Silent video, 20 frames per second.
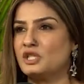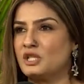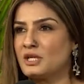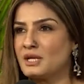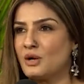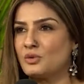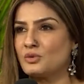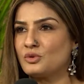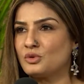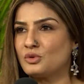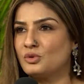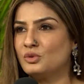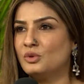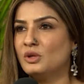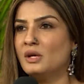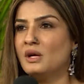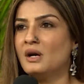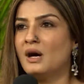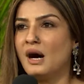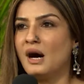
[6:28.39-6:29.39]
काले दिन
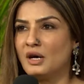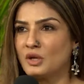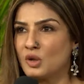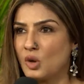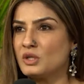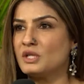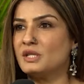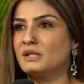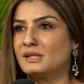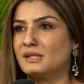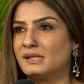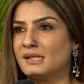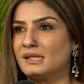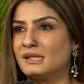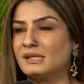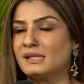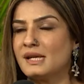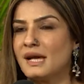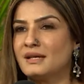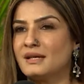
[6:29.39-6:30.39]
को याद करते
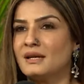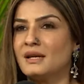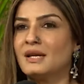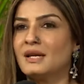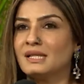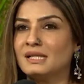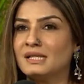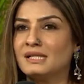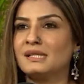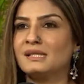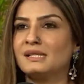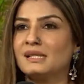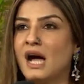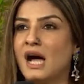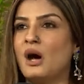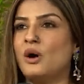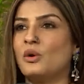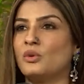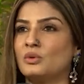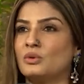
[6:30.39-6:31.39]
हुए लिखा
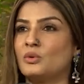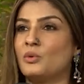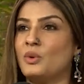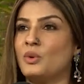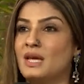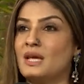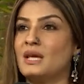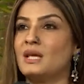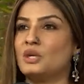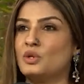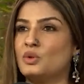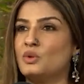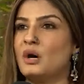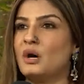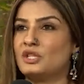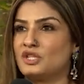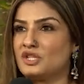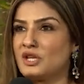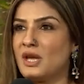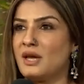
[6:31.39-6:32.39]
कि ना माफ
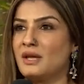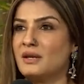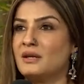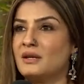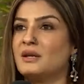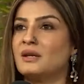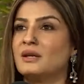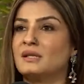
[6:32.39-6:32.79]
करेंगे